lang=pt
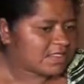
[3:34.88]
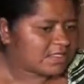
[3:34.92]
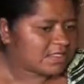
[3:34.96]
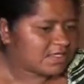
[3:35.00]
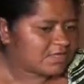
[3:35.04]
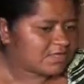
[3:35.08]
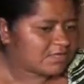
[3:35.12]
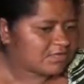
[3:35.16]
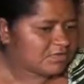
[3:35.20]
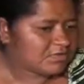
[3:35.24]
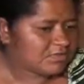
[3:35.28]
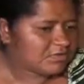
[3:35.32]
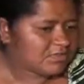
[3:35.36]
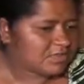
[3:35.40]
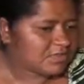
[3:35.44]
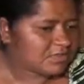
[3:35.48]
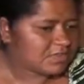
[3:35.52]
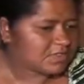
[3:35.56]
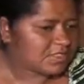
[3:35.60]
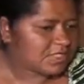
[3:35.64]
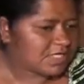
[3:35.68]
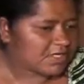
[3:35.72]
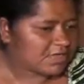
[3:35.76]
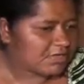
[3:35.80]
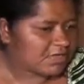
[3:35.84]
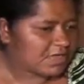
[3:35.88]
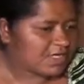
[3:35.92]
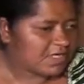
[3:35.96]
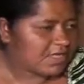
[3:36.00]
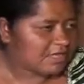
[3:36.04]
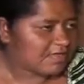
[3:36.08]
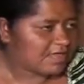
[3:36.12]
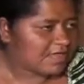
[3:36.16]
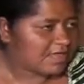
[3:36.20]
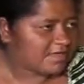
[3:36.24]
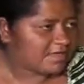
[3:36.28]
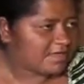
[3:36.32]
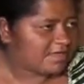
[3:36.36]
tem o celular
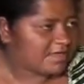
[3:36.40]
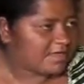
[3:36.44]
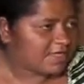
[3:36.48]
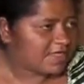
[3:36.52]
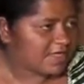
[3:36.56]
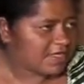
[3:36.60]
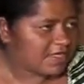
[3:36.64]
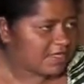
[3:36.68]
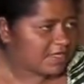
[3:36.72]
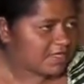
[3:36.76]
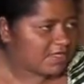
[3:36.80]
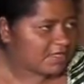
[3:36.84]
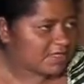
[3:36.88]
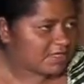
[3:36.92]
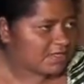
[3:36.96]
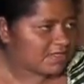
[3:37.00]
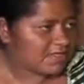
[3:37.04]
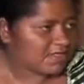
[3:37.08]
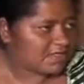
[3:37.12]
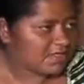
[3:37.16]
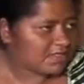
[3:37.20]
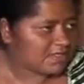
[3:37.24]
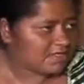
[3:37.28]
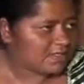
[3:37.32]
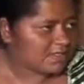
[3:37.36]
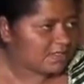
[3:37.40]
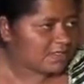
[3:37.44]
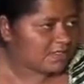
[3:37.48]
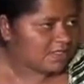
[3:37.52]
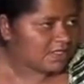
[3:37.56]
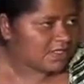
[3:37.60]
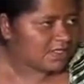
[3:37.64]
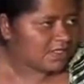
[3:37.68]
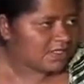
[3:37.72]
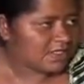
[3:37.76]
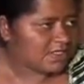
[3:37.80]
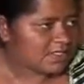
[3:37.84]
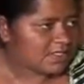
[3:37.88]
da minha filha
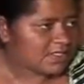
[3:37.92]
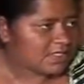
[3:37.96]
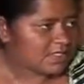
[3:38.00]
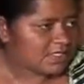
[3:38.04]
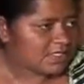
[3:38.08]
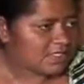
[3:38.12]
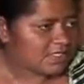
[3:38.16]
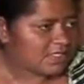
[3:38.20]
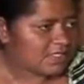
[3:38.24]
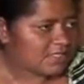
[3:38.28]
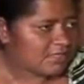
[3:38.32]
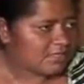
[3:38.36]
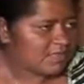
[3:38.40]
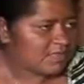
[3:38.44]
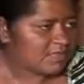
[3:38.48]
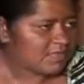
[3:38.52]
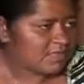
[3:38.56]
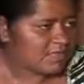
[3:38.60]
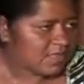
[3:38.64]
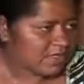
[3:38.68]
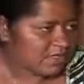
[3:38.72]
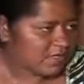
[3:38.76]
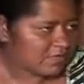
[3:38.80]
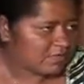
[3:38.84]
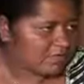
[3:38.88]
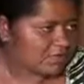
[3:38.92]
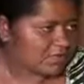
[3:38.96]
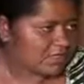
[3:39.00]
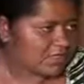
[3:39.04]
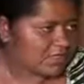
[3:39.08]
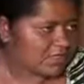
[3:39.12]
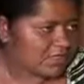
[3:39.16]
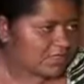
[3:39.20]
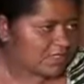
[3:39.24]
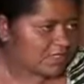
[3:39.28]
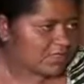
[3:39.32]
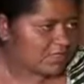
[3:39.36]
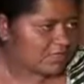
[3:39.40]
e tem também o meu,
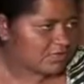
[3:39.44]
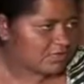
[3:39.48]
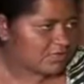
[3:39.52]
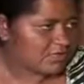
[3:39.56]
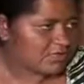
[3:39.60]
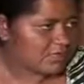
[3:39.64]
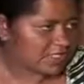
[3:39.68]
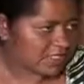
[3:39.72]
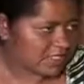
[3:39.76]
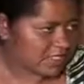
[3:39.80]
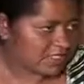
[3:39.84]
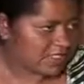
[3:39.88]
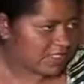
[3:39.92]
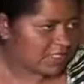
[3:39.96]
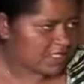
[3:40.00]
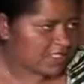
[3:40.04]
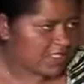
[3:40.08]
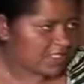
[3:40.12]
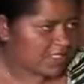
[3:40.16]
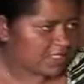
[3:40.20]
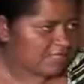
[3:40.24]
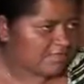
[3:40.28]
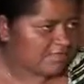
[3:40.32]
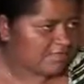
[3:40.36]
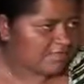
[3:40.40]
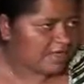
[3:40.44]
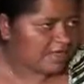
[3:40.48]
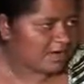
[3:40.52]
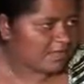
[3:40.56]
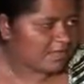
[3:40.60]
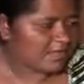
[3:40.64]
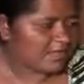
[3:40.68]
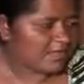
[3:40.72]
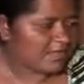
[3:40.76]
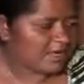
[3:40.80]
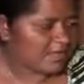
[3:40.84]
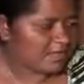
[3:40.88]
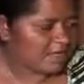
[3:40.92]
que eu uso TIM, né? Que vale
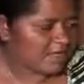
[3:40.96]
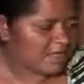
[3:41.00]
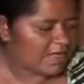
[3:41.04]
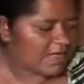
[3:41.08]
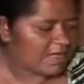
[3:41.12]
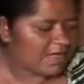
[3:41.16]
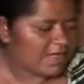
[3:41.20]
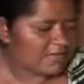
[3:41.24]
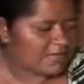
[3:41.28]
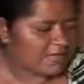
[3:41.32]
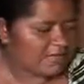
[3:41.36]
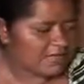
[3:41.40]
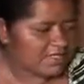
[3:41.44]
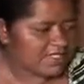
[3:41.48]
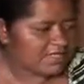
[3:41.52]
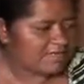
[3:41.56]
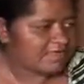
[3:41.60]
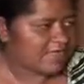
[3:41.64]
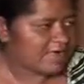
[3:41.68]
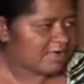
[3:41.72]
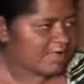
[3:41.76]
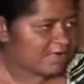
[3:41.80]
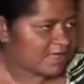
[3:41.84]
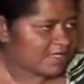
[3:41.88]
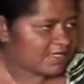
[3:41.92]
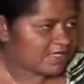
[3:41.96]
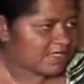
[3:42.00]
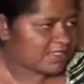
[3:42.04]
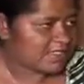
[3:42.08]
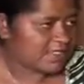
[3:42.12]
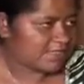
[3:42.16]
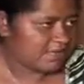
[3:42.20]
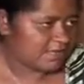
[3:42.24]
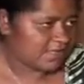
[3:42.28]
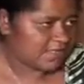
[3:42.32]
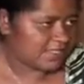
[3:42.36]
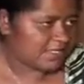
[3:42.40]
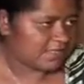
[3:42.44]
para lá, para Lagoas e vale para aqui
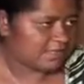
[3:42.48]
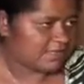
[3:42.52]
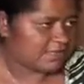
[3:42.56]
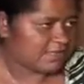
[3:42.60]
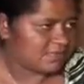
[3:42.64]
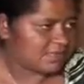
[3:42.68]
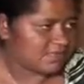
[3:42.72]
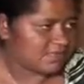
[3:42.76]
também.